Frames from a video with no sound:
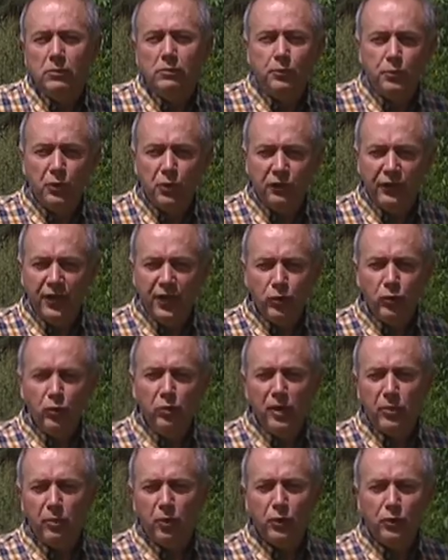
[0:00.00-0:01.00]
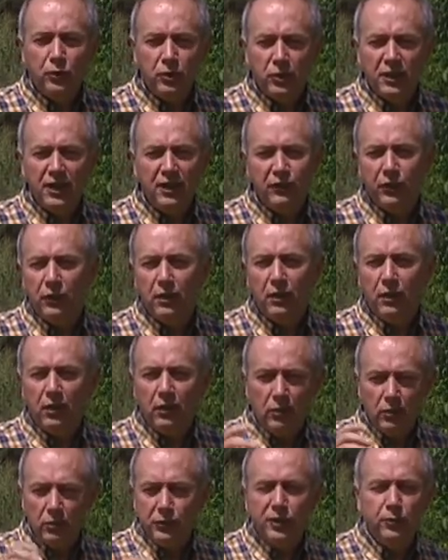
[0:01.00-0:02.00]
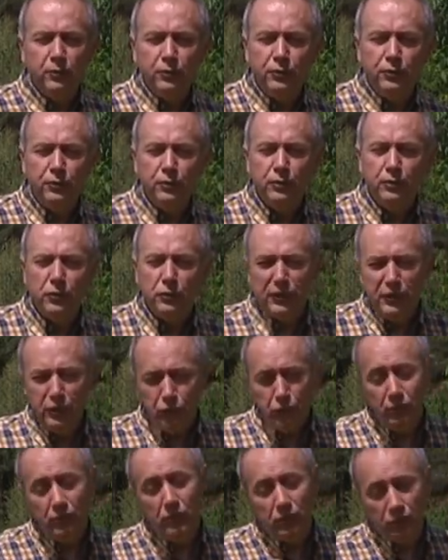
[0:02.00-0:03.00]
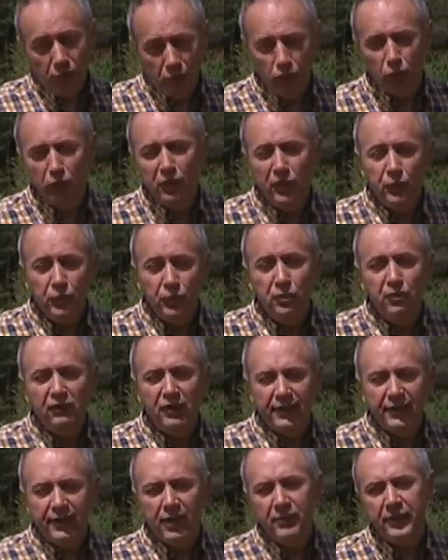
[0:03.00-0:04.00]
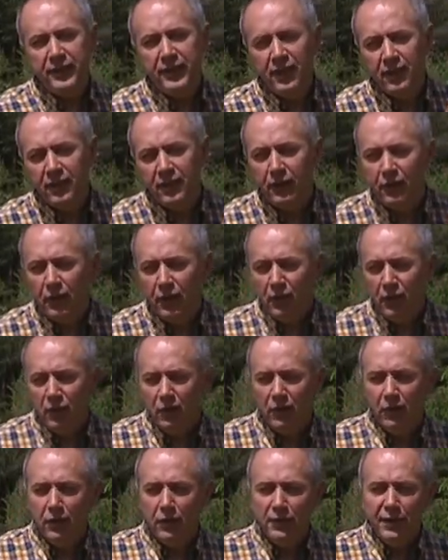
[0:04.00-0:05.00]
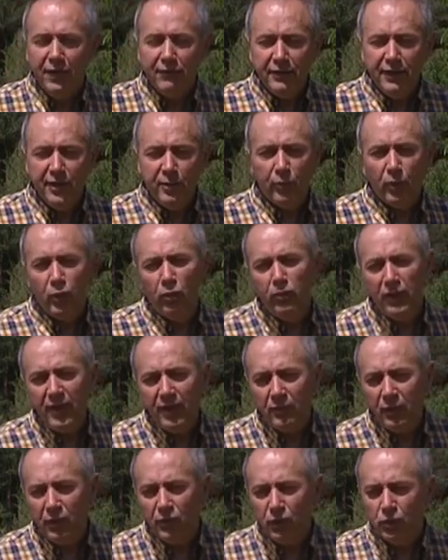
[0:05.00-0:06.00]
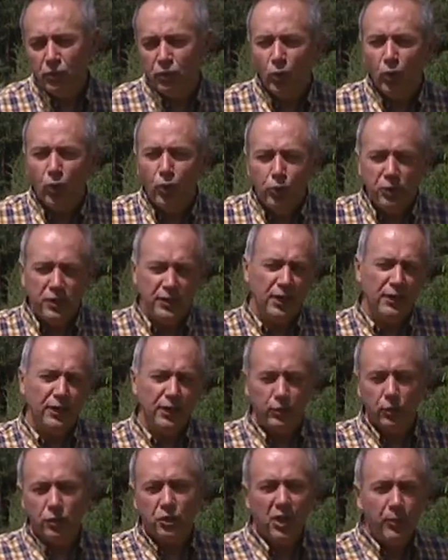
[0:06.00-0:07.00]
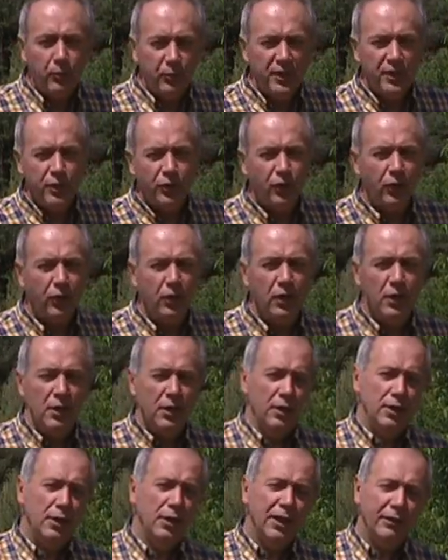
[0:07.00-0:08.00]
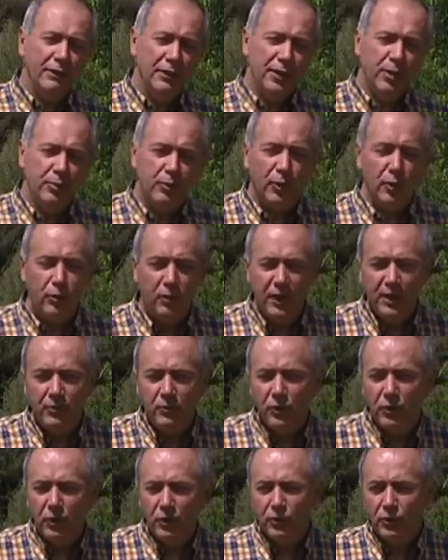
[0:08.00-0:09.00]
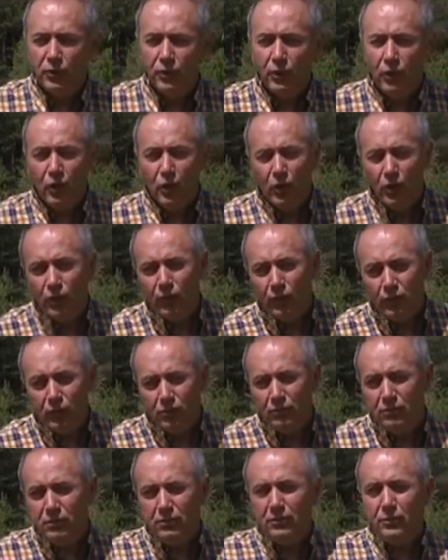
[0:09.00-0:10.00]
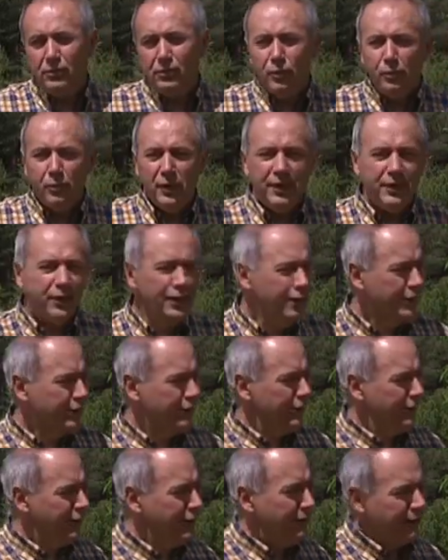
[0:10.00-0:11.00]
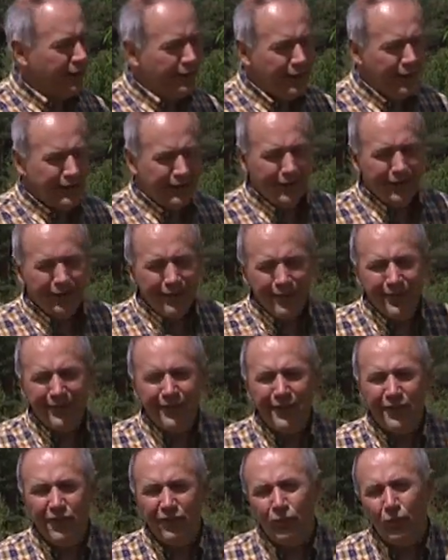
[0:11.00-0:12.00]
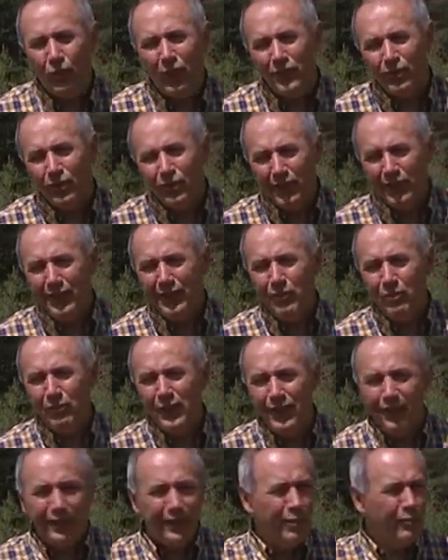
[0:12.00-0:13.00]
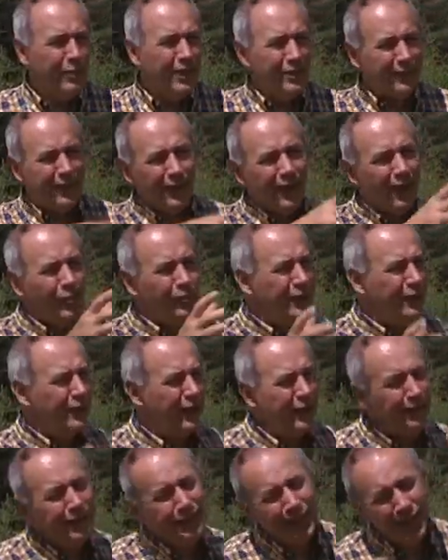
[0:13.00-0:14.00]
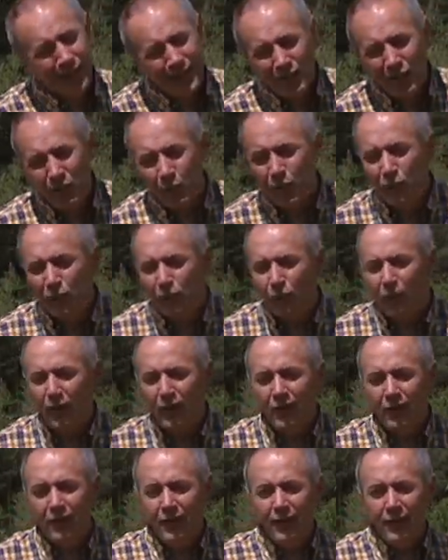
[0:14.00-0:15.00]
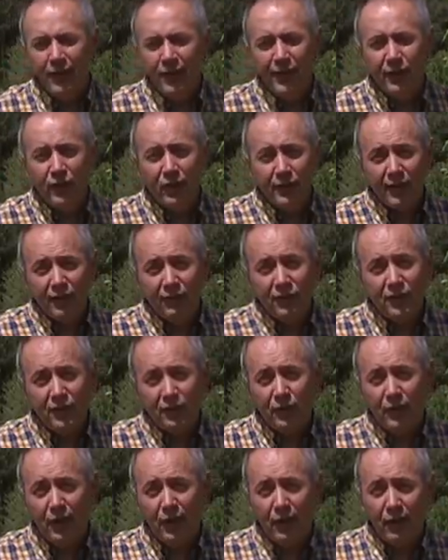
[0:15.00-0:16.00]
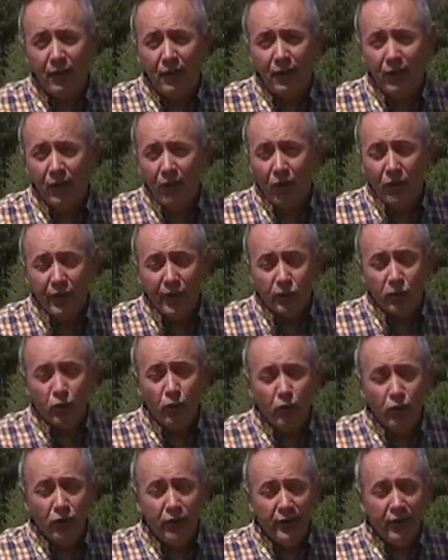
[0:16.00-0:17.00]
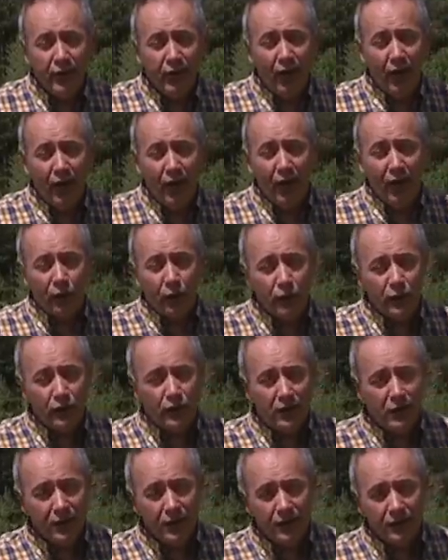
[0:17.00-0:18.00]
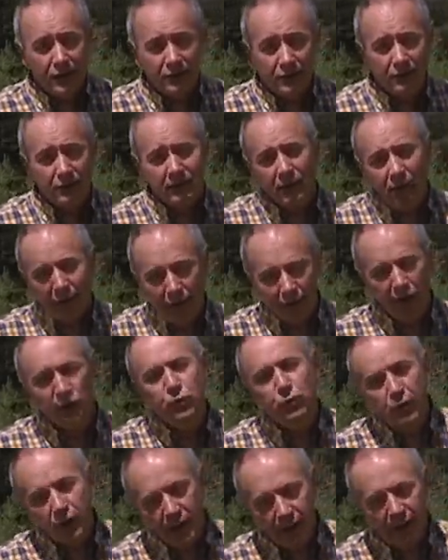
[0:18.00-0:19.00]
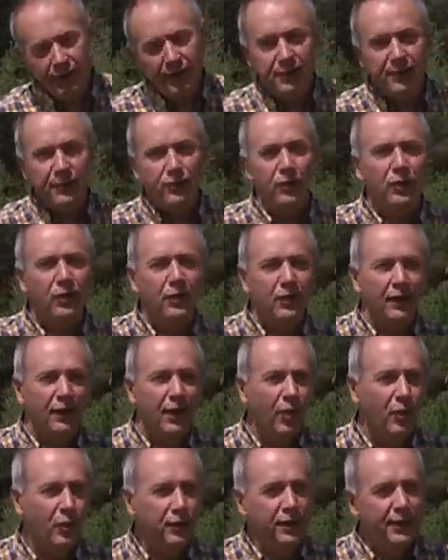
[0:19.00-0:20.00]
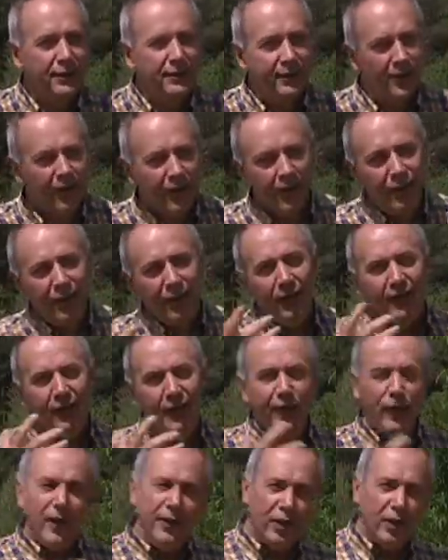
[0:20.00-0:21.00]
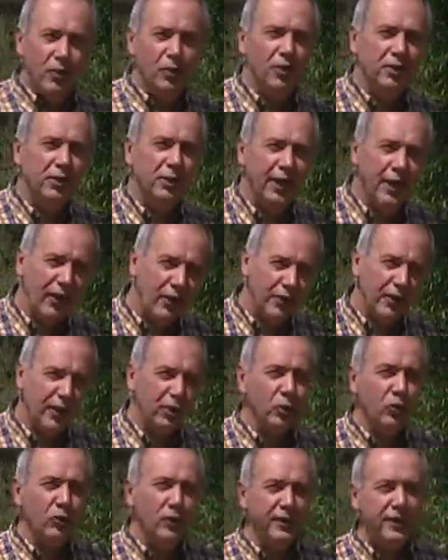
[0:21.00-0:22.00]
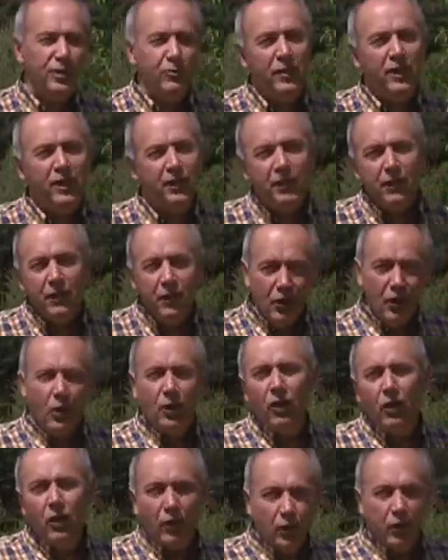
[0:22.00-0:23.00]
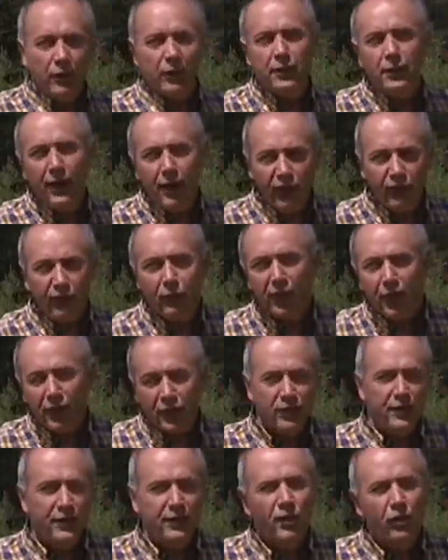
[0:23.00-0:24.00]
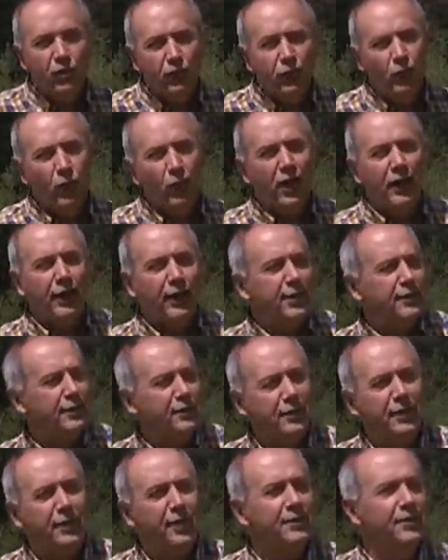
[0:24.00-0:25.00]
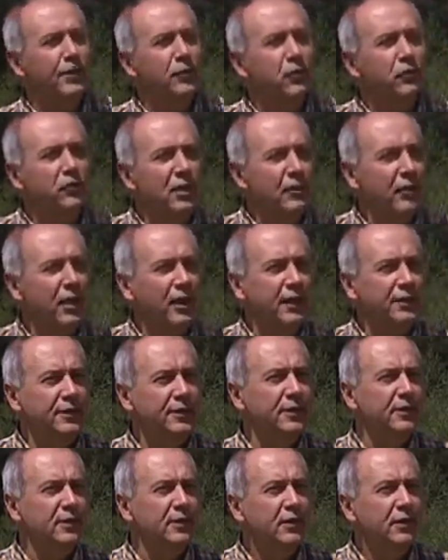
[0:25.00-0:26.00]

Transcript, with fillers: Pour faire du blé productif, euh, au début du, donc au début du XXe siècle, euh, il y avait des problèmes donc, de rouille, c'est-à-dire de champignons, il y avait des problèmes donc, de, de, blé qui, les années, il y avait des années froides, les, blés, ces grands blés-là, ils craignaient un peu le froid. Et donc en fait, on a, on a trouvé en Russie, enfin en Ukraine, disons, à Odessa, et en Angleterre, on a trouvé des blés qui, qui à la fois résistaient au froid et résistaient à ces nouvelles maladies.